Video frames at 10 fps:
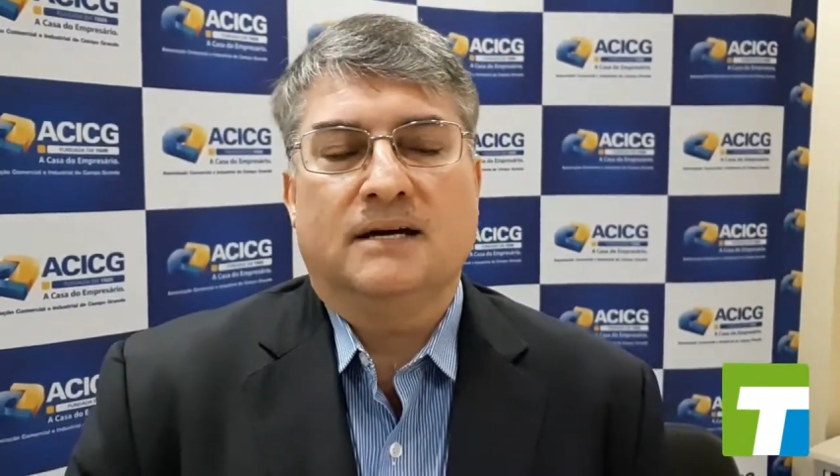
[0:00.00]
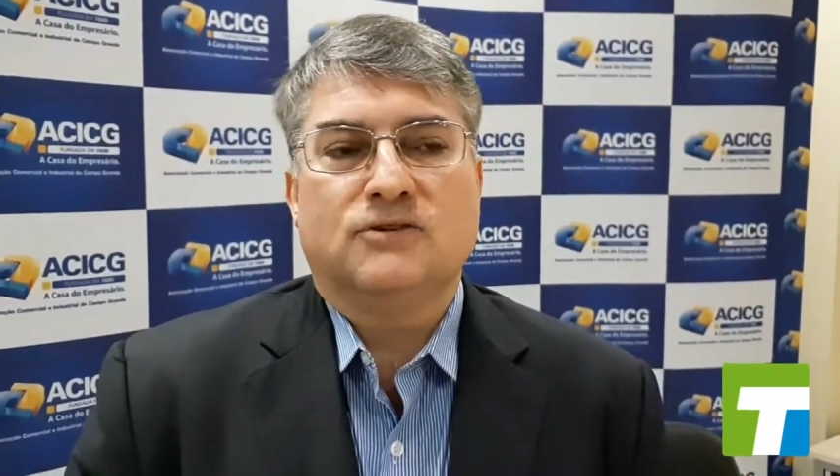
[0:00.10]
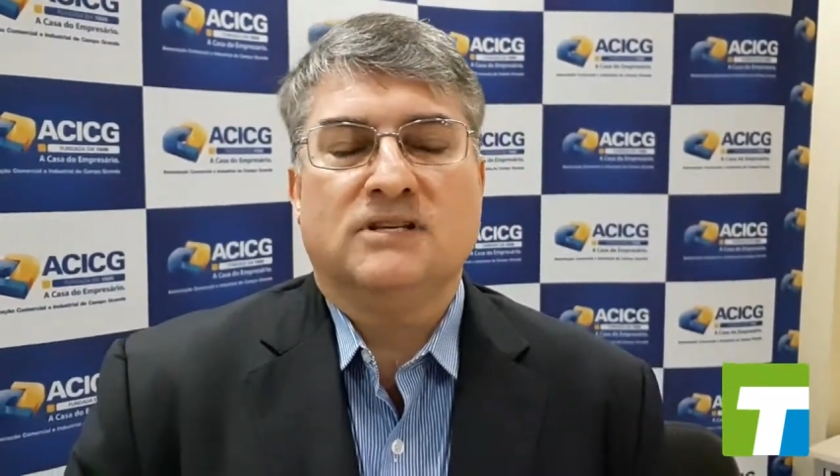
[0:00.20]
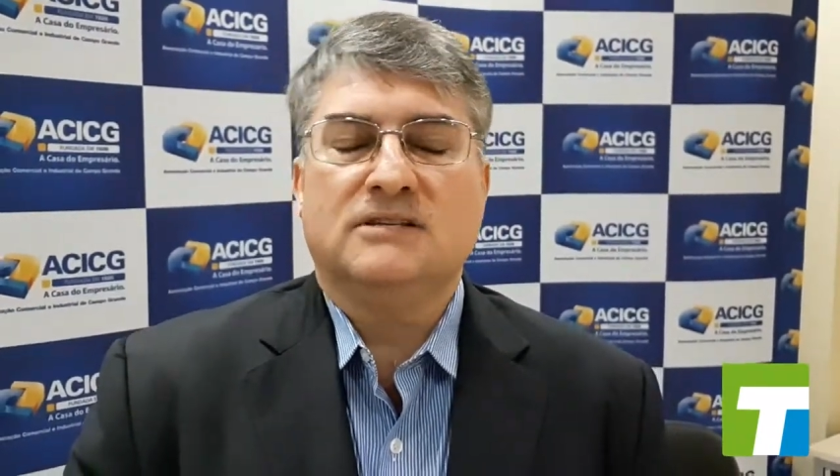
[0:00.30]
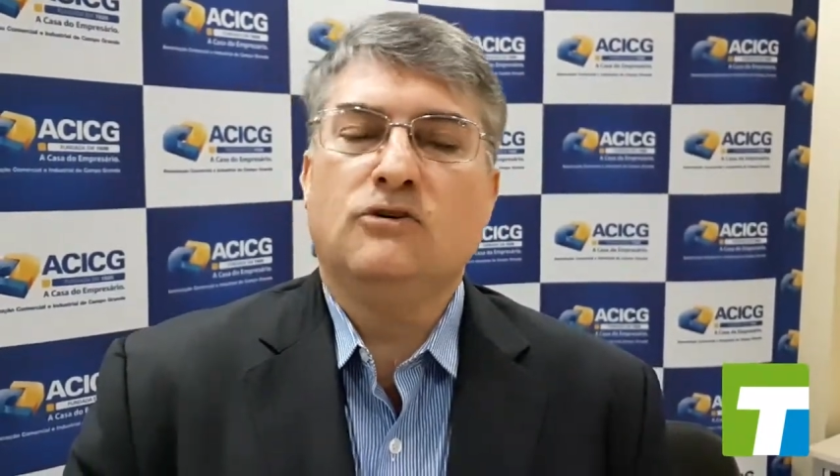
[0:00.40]
A
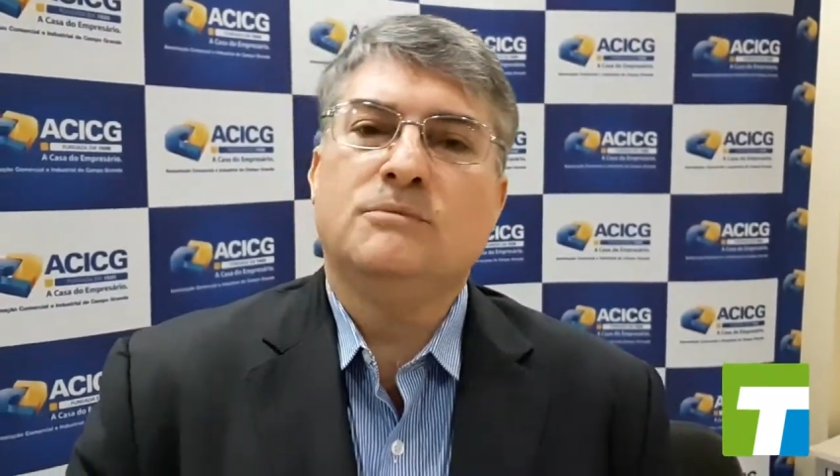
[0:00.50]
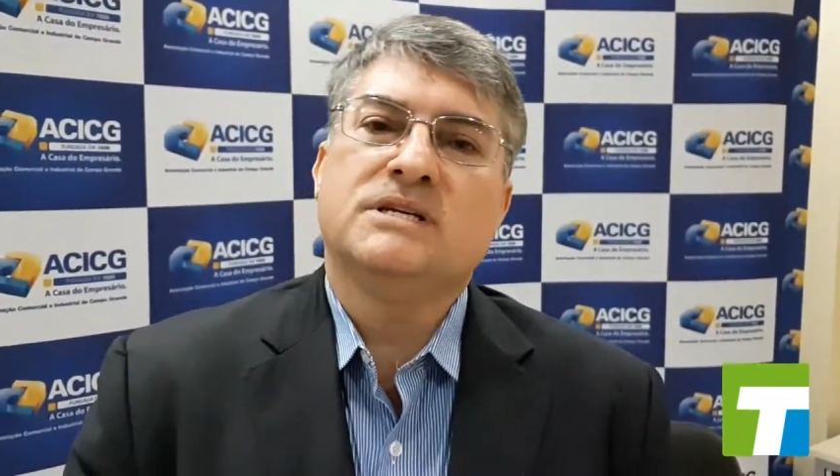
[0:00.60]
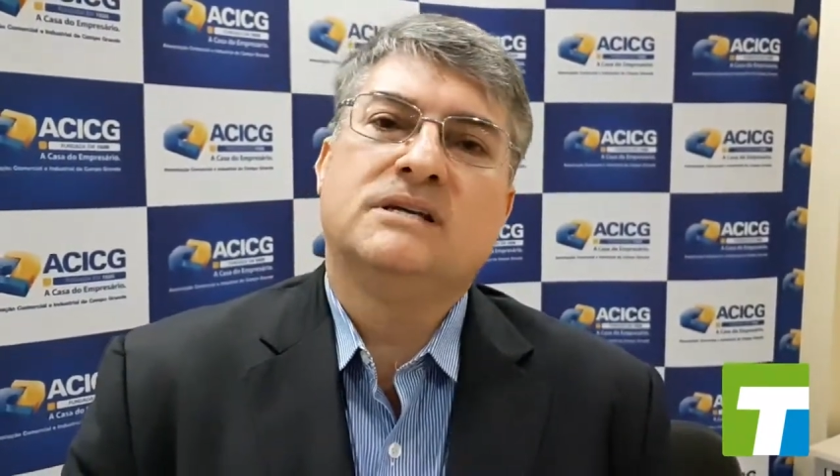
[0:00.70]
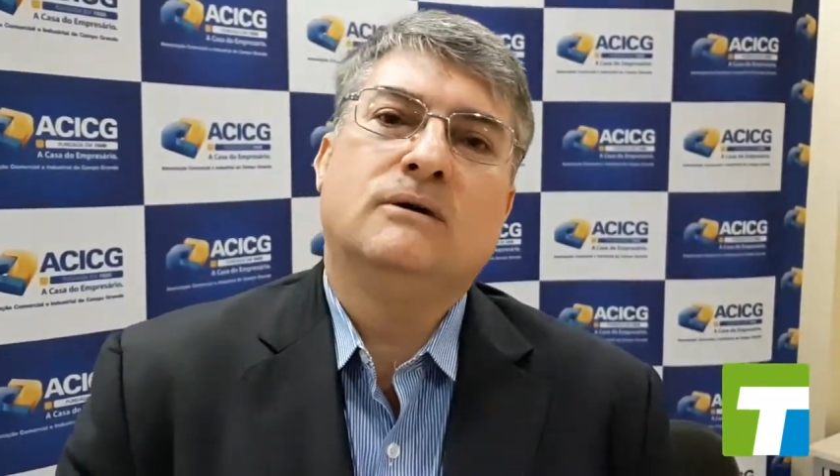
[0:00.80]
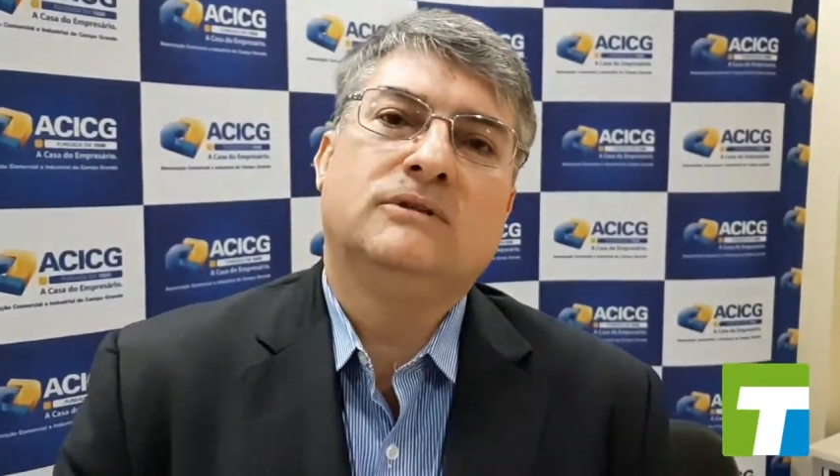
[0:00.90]
Associação
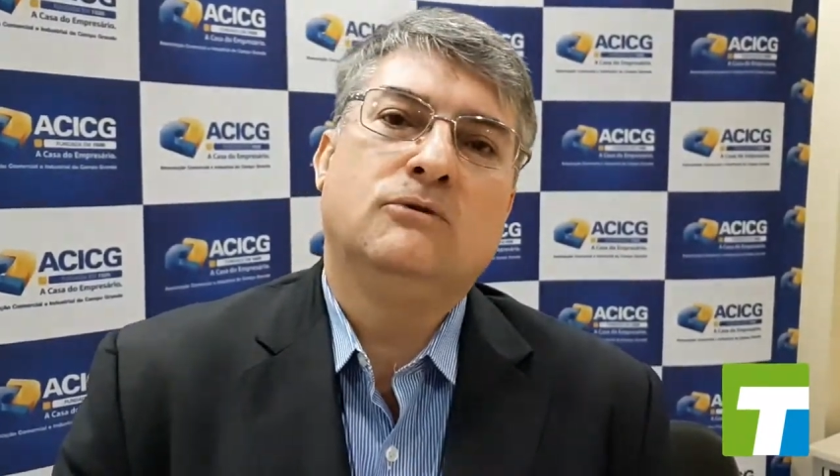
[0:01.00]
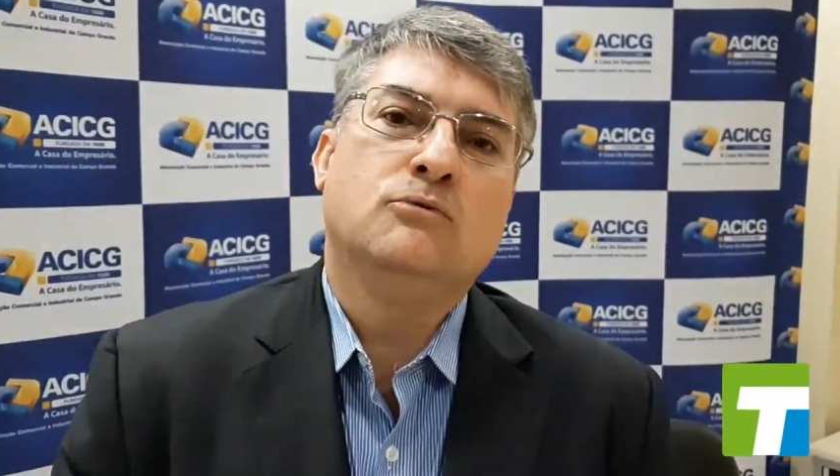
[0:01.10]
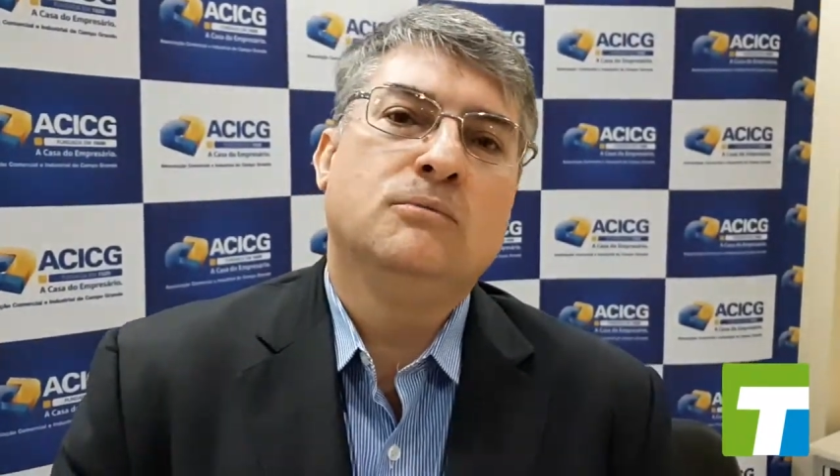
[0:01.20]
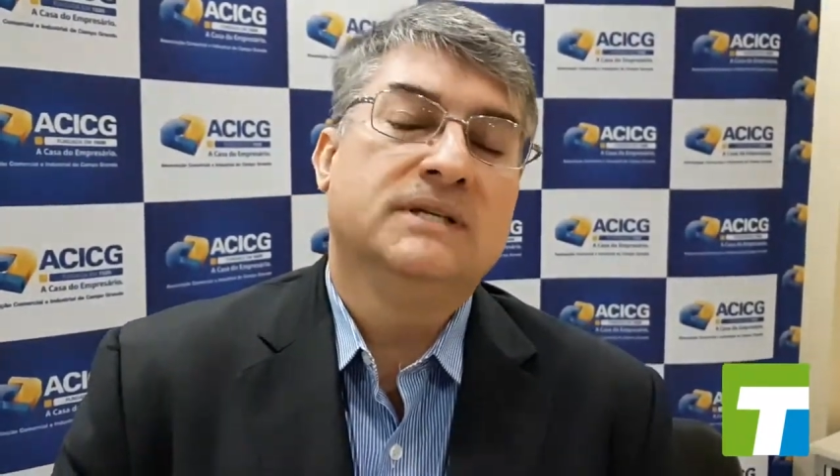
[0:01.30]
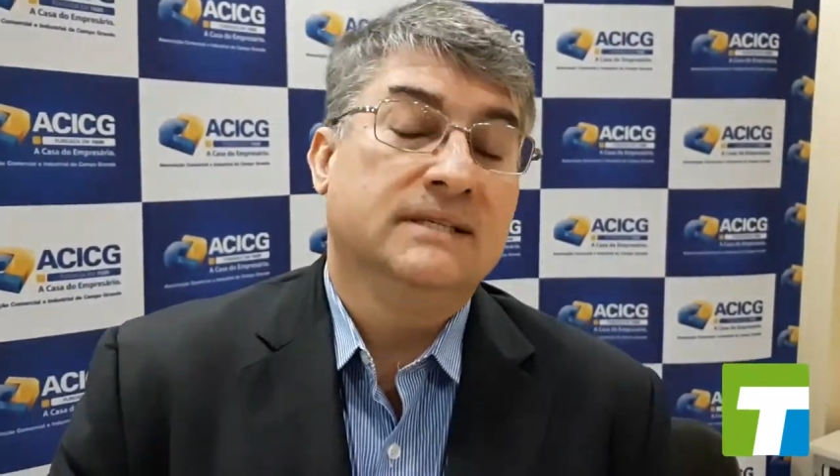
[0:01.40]
Comercial tem
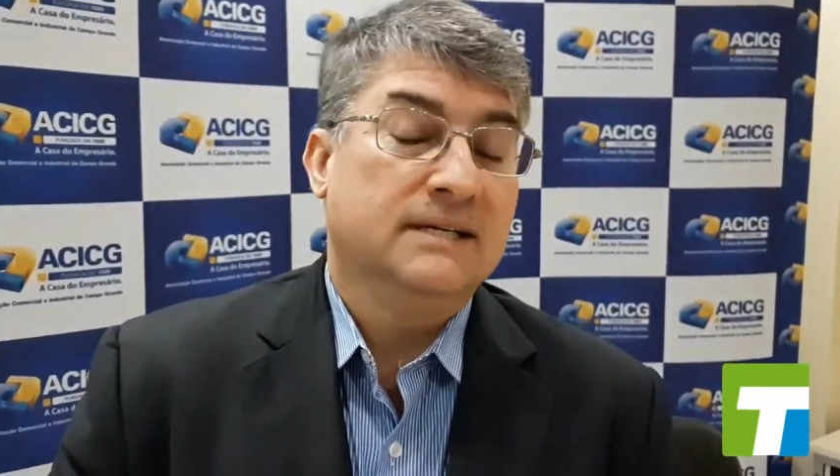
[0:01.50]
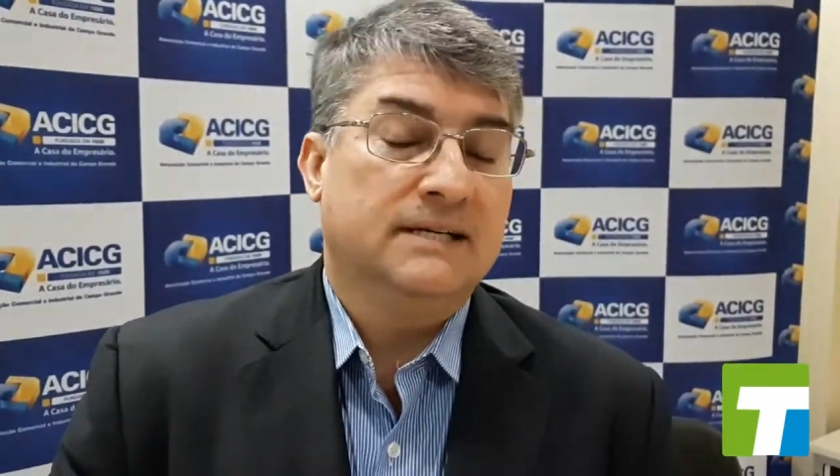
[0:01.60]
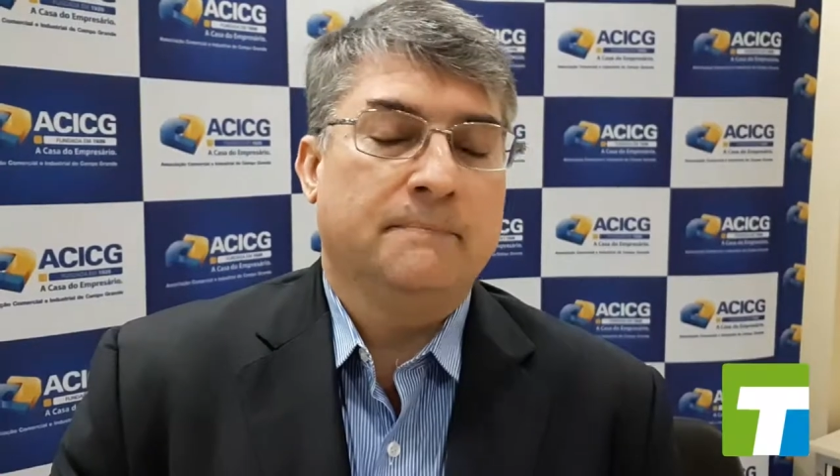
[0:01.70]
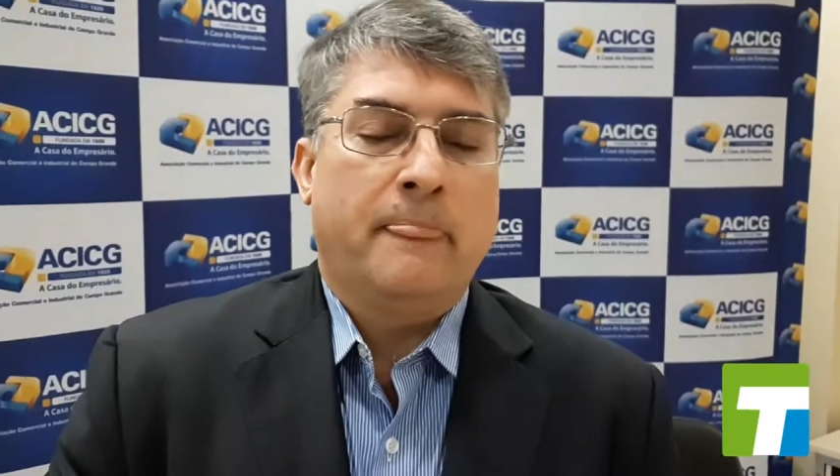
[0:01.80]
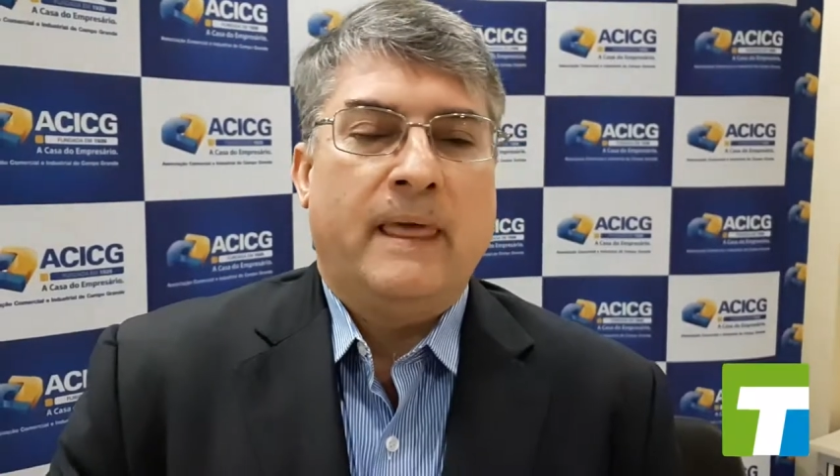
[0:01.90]
como bandeira